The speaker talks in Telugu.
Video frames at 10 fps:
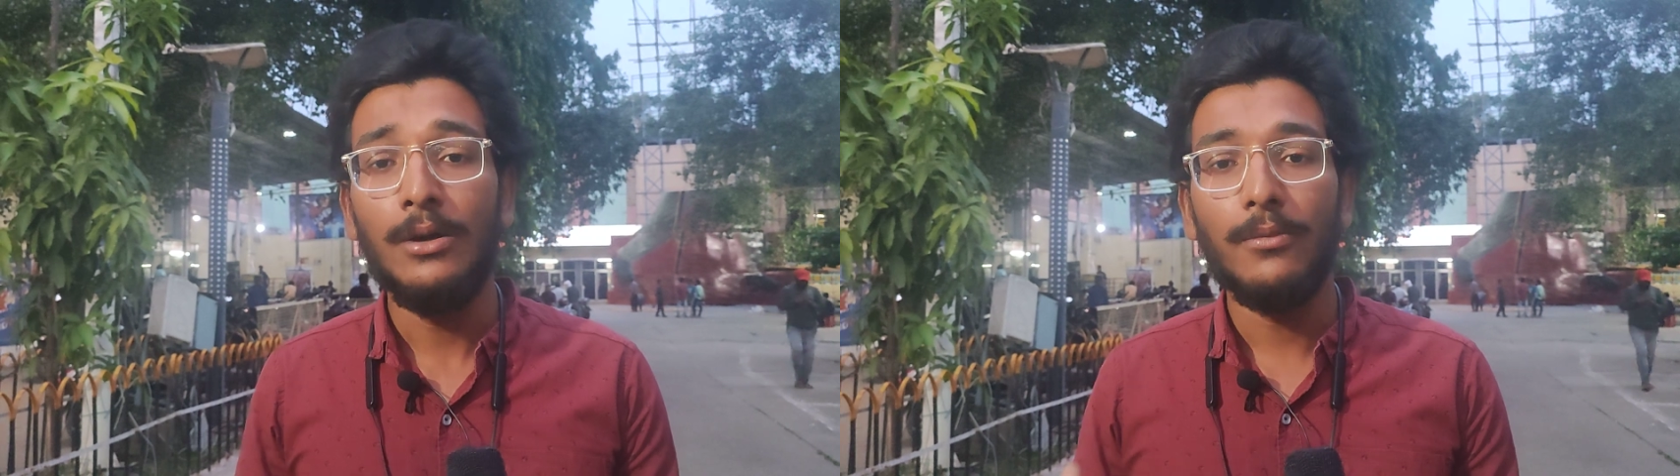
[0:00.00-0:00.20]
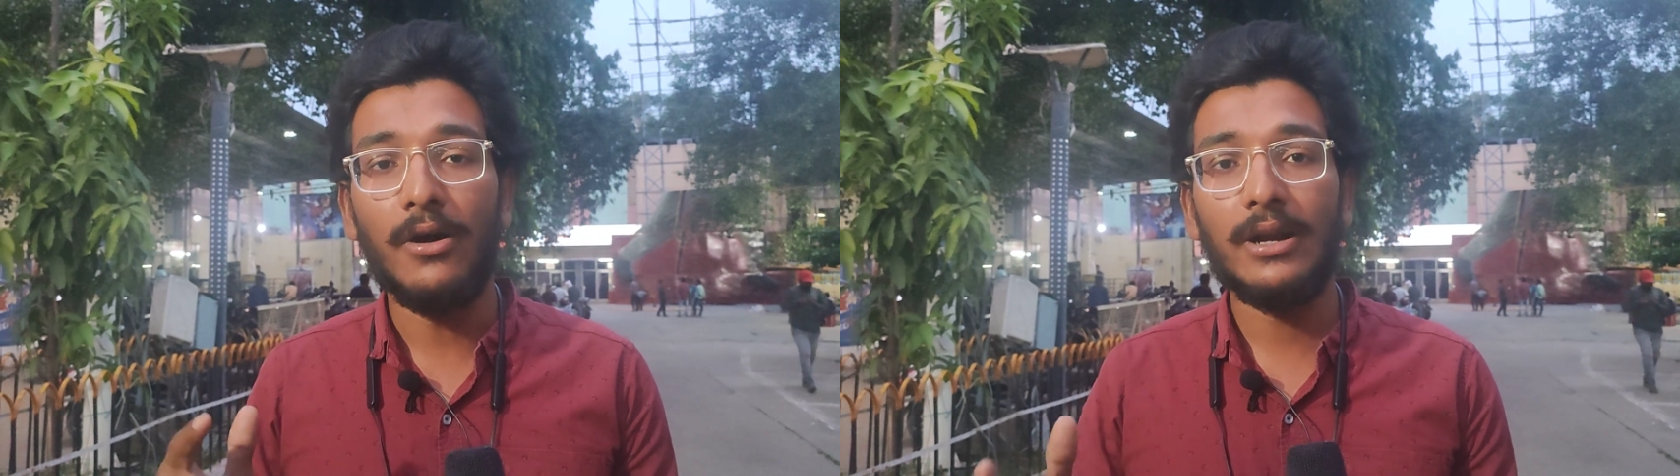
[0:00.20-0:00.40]

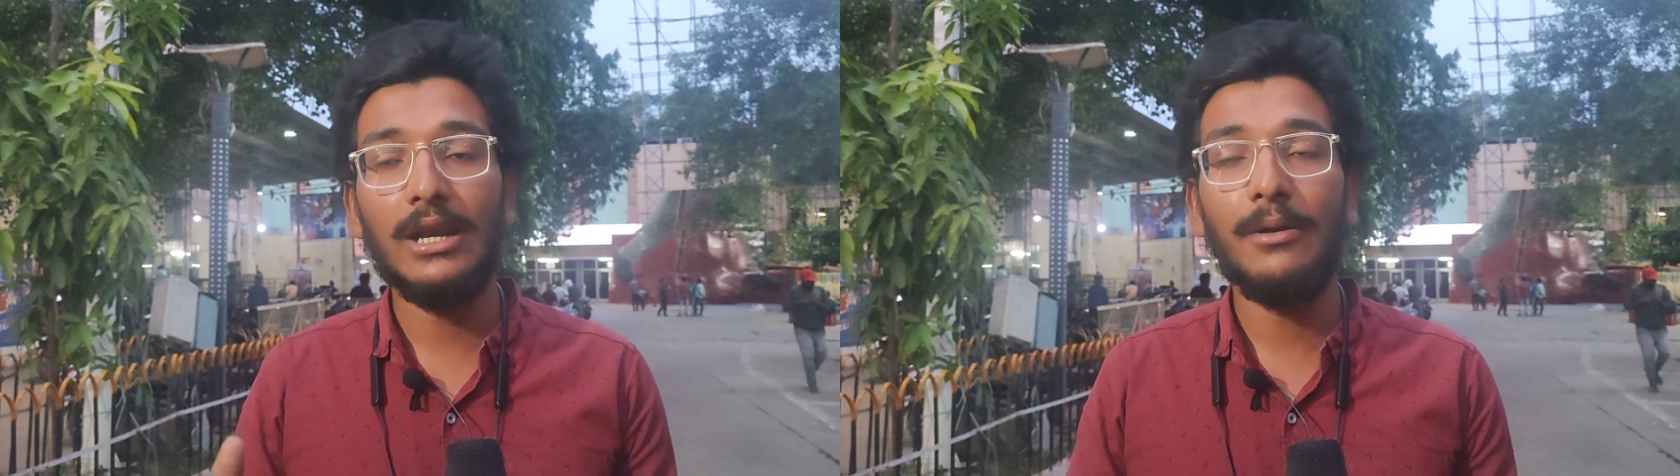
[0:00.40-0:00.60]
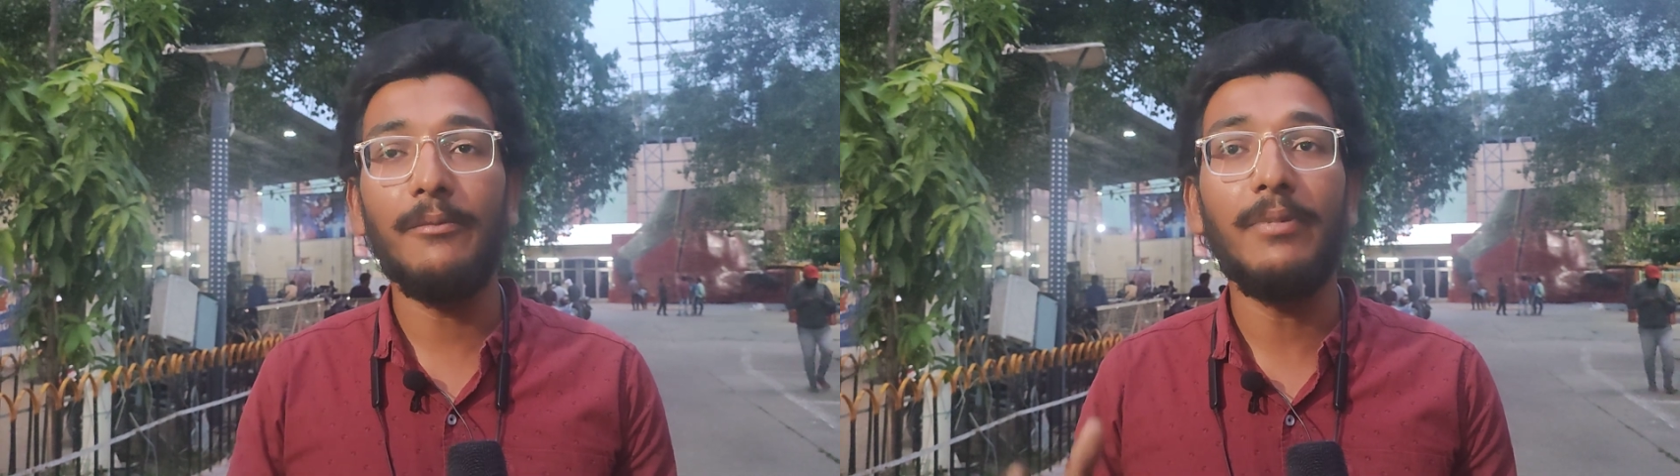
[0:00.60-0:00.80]
పవన్
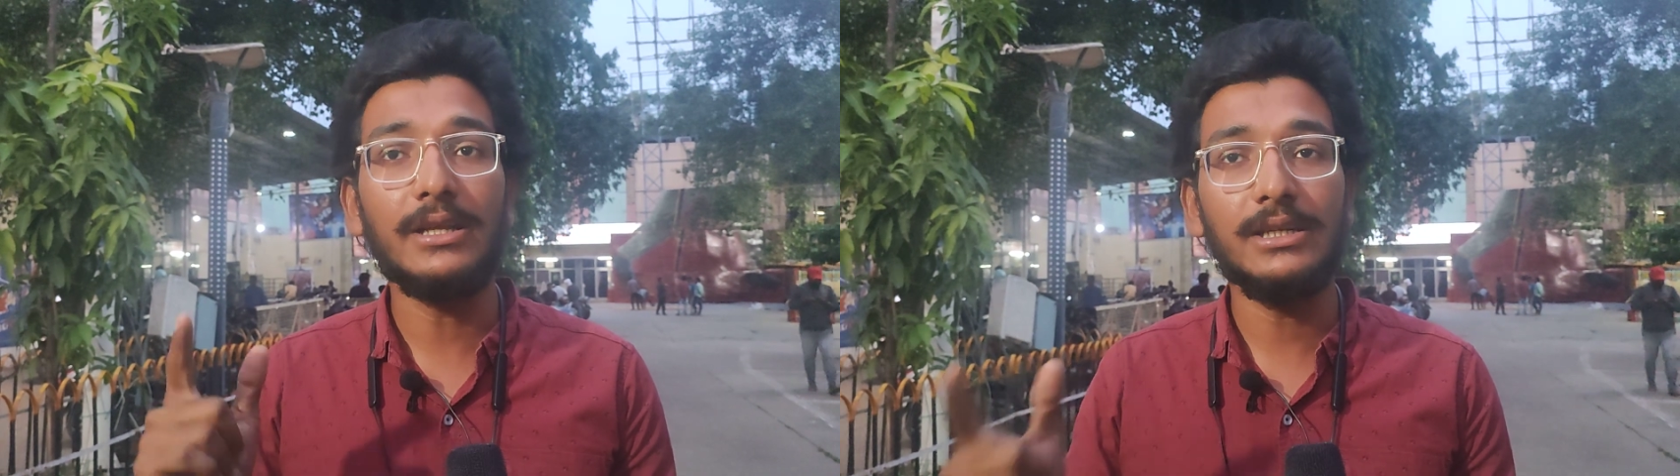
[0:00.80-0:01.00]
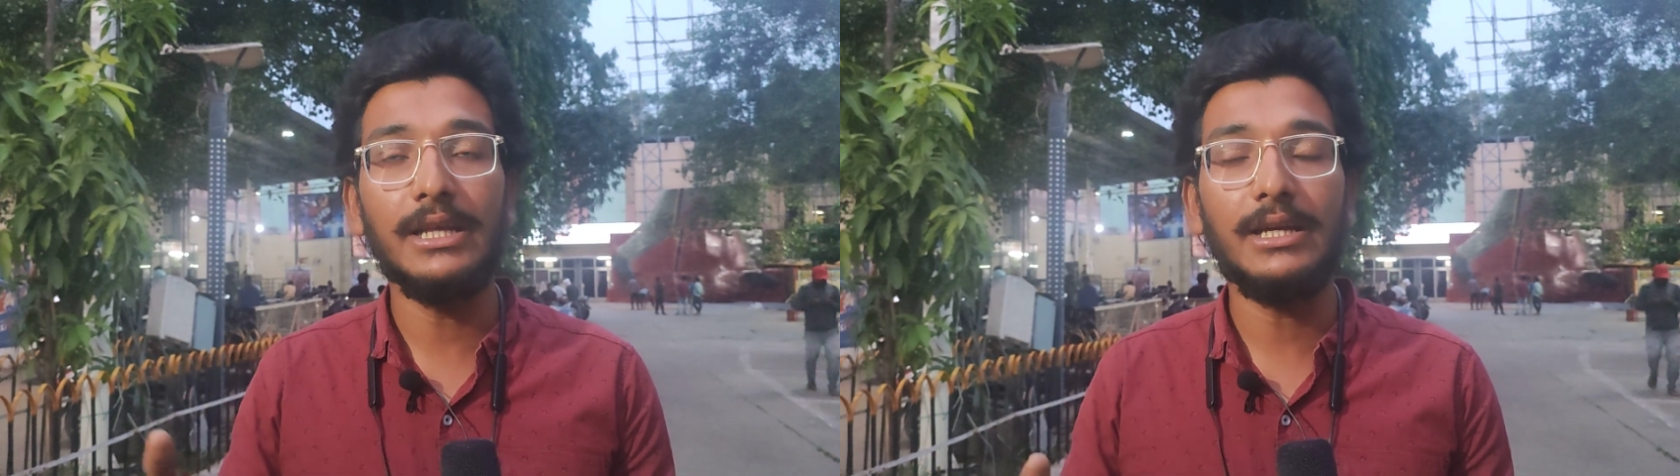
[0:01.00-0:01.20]
కళ్యాణ్
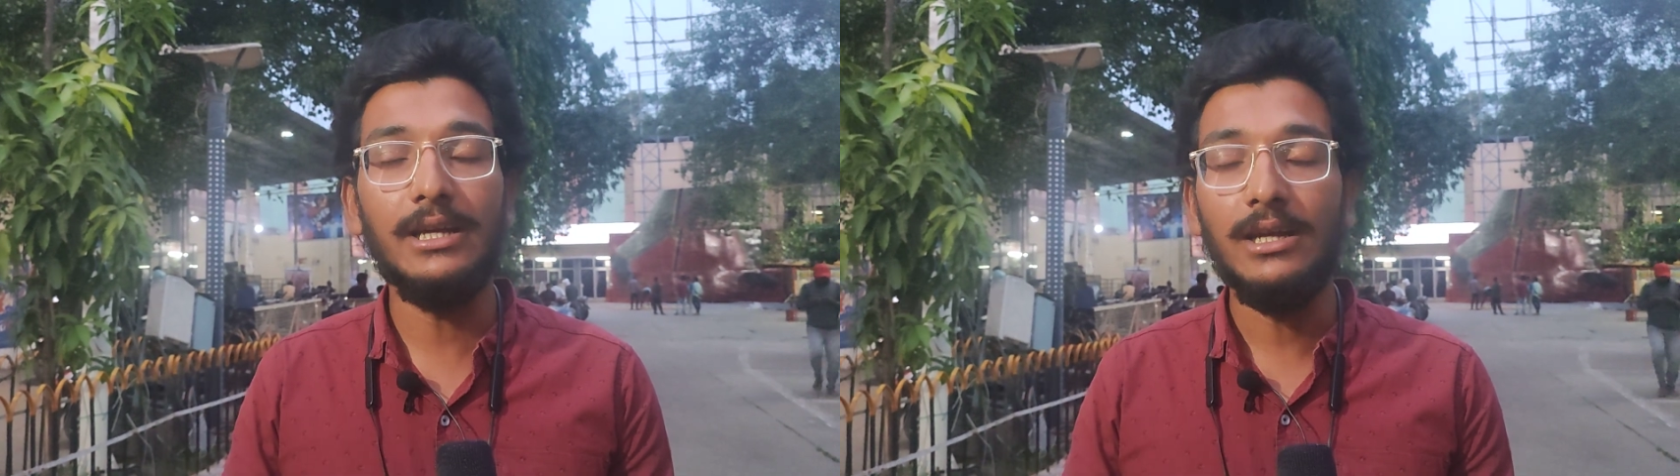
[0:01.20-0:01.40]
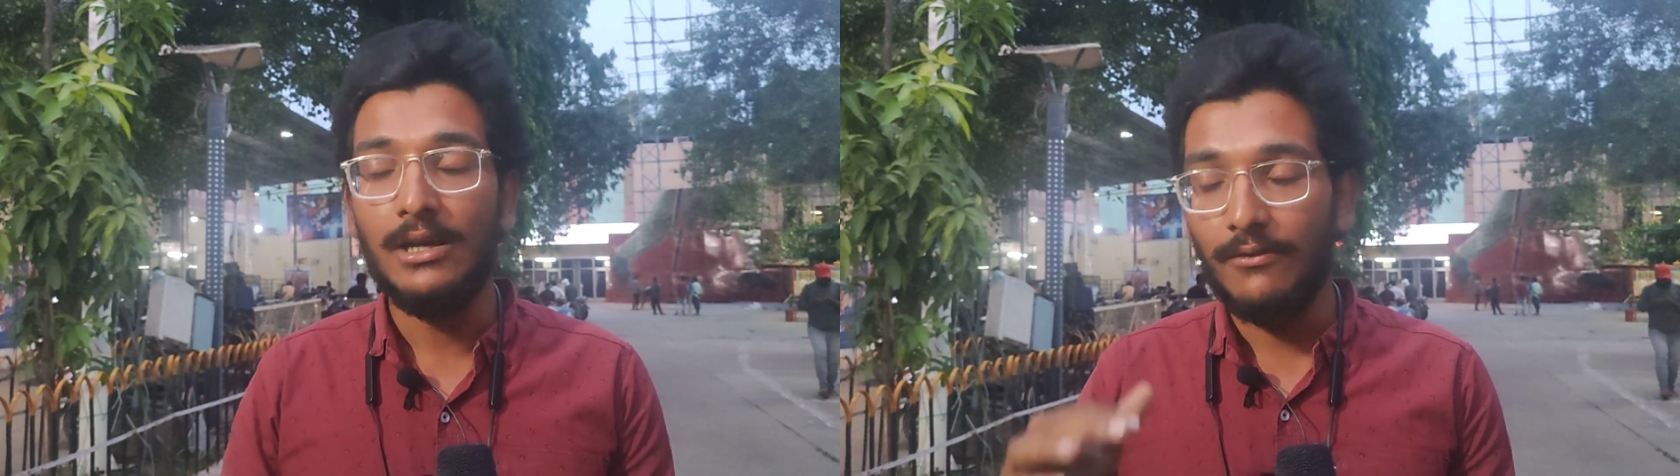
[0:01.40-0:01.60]
బర్త్డేకి
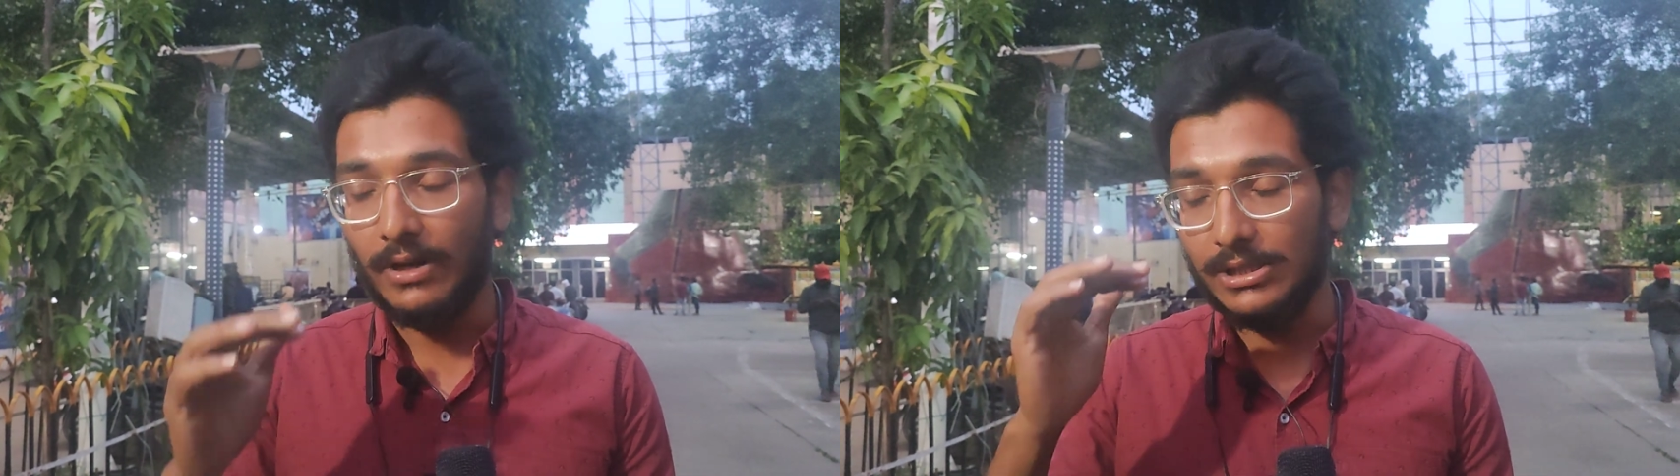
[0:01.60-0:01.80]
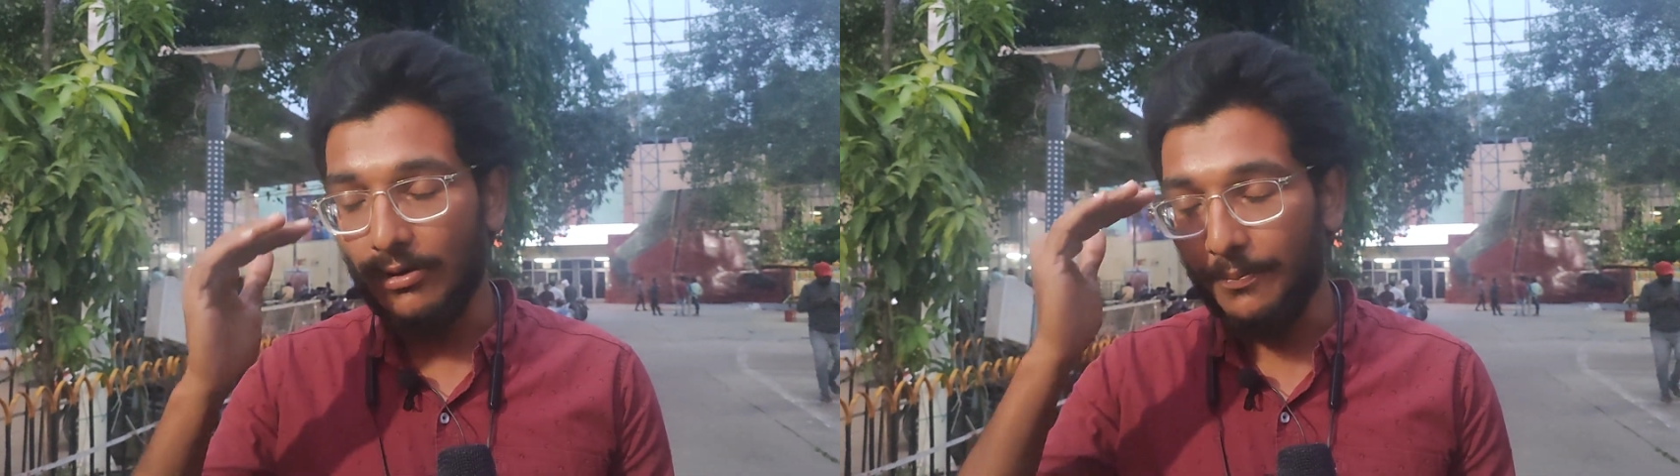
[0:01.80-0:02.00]

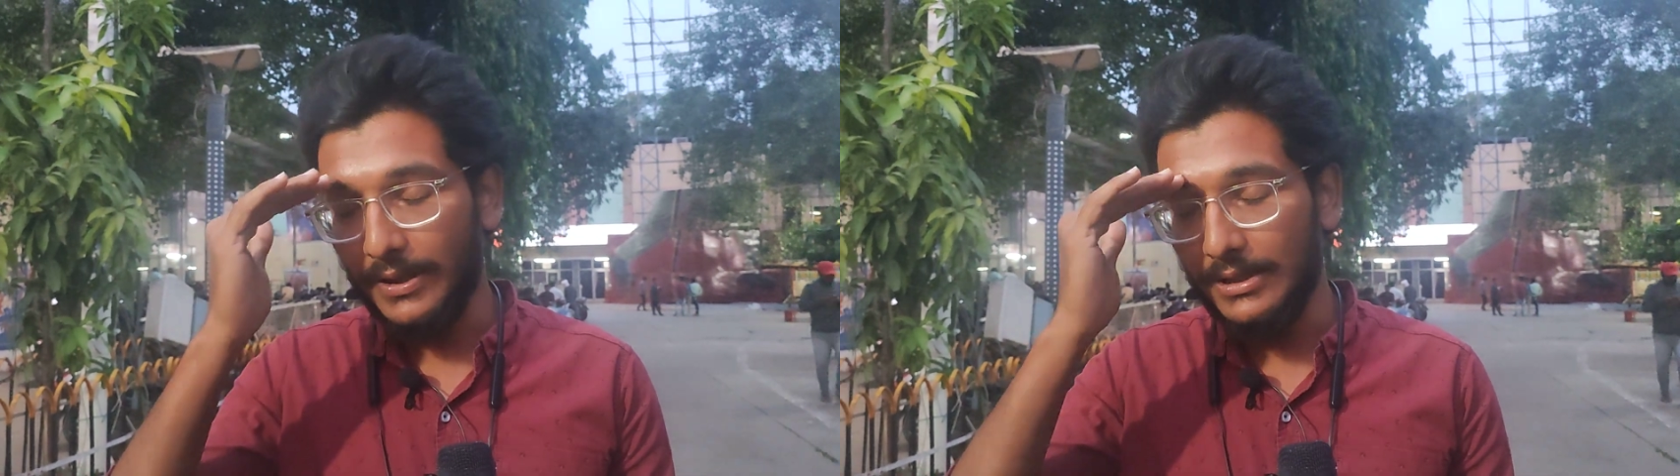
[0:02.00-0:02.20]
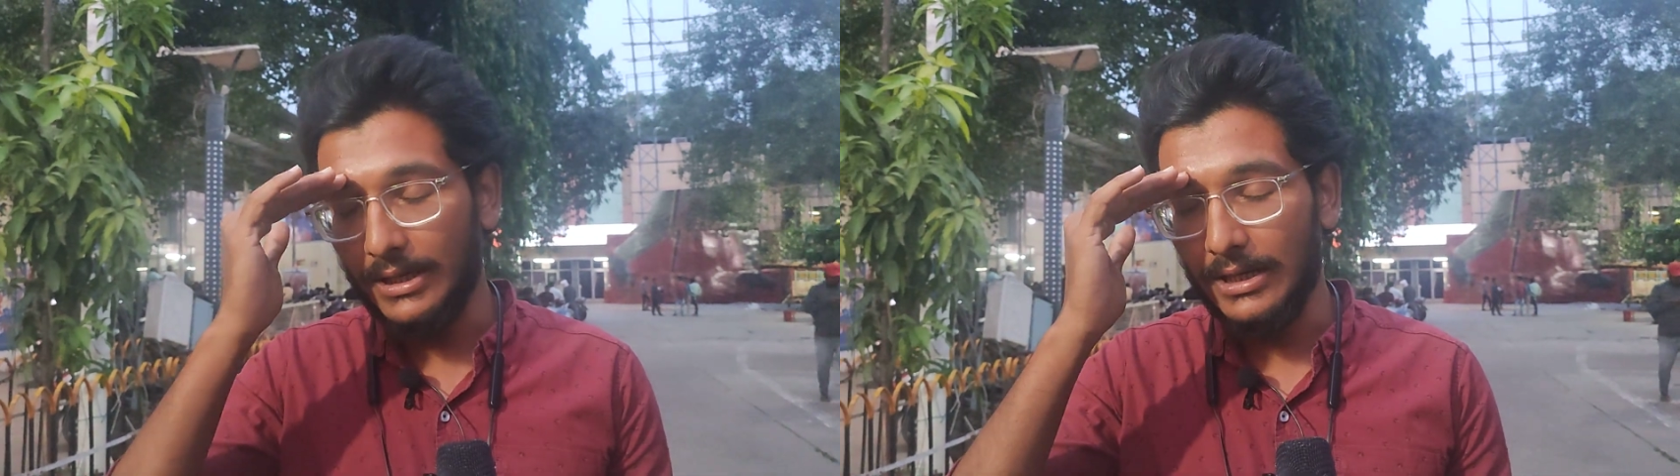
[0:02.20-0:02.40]
ఫస్ట్ ఆఫ్ ఆల్
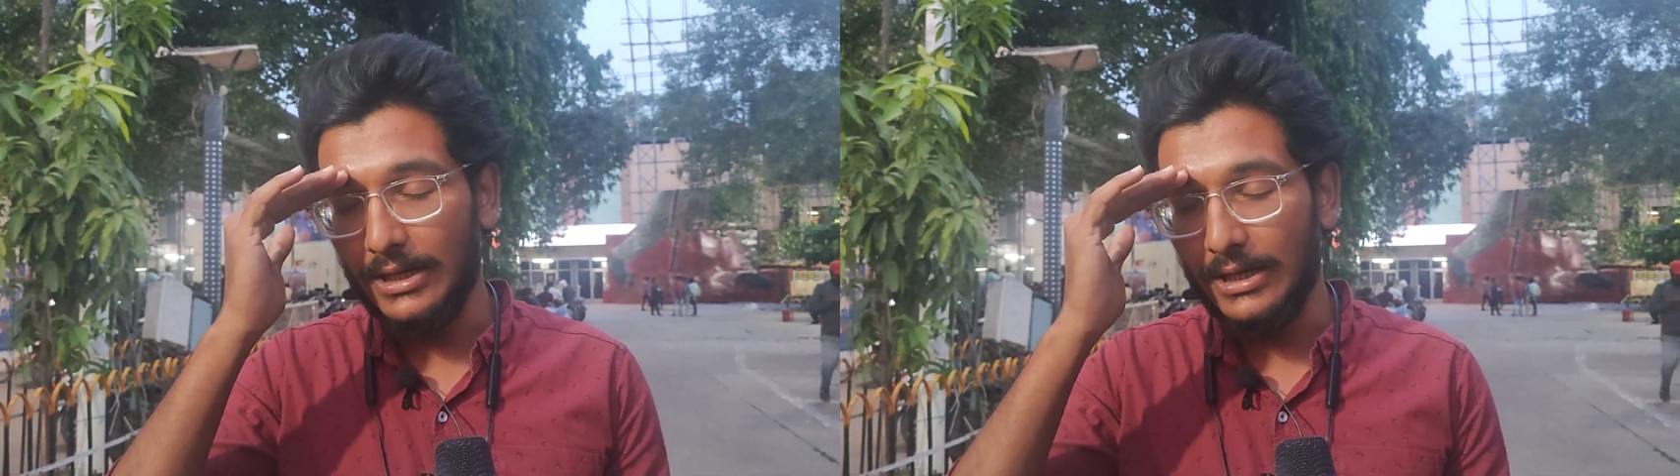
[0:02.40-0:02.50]
పెద్ద